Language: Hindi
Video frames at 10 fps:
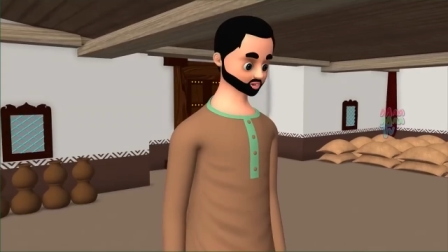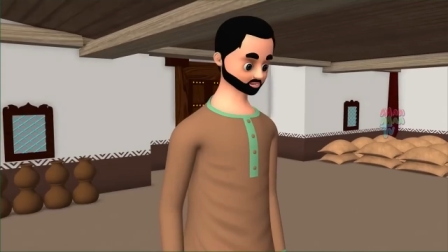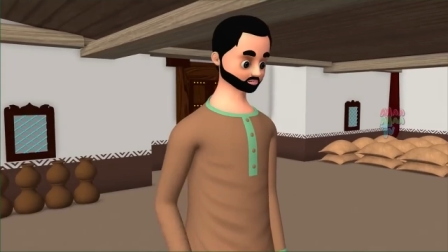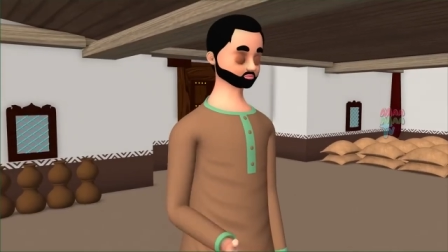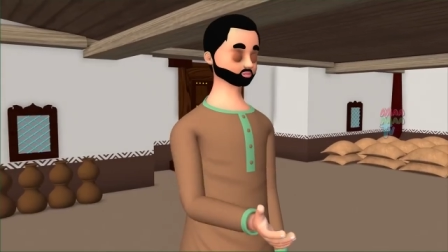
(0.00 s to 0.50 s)

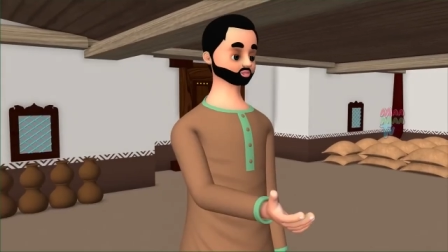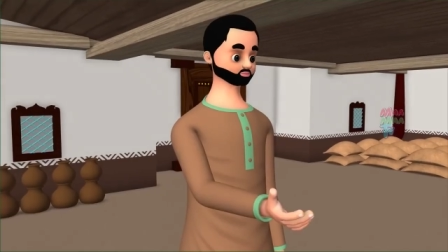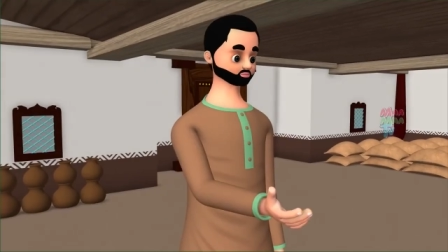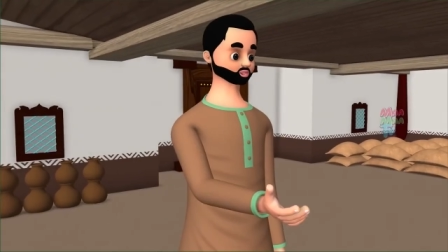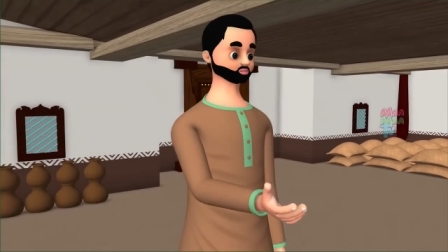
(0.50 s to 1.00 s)
अरे
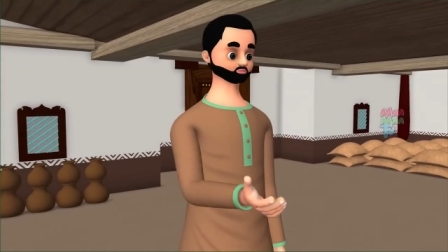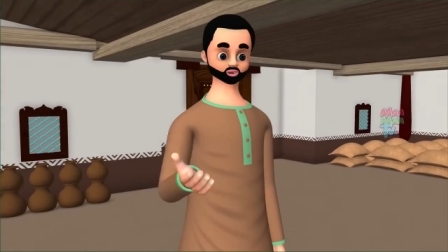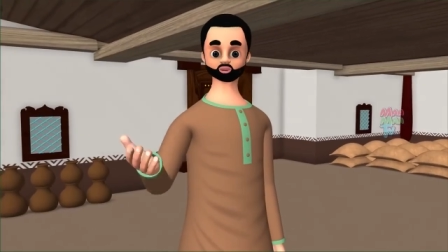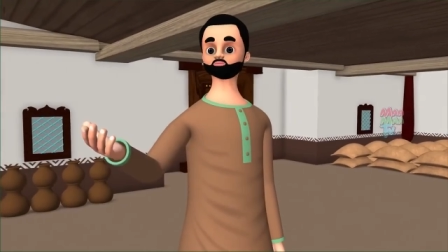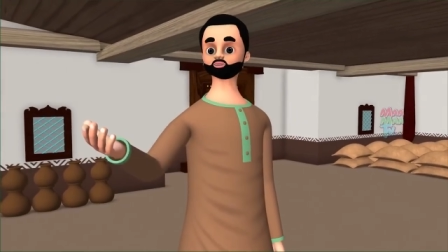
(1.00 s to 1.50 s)
विमला
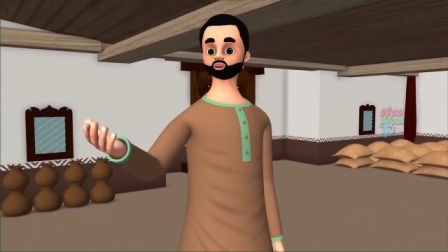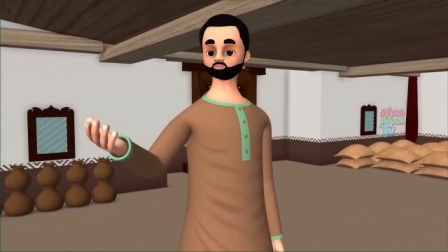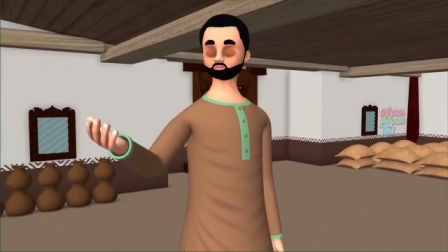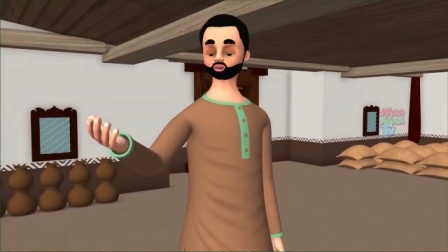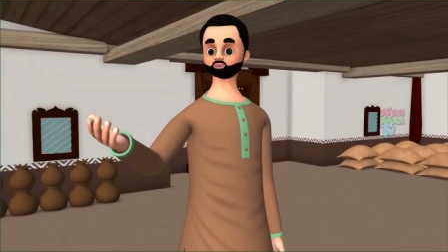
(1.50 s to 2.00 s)
ये एसी क्यों
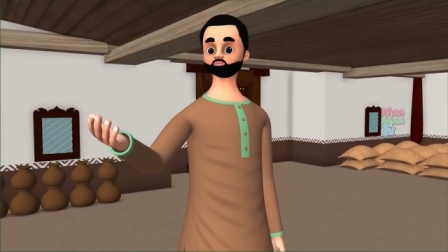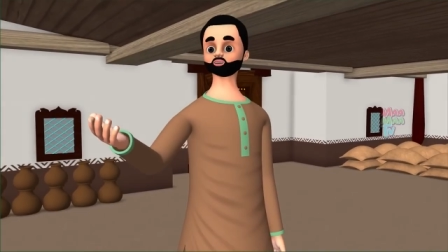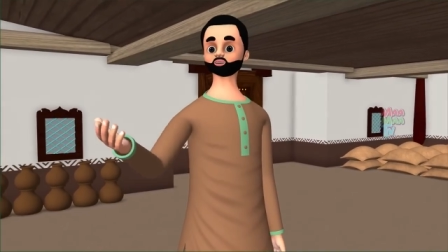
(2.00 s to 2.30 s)
बंद किया है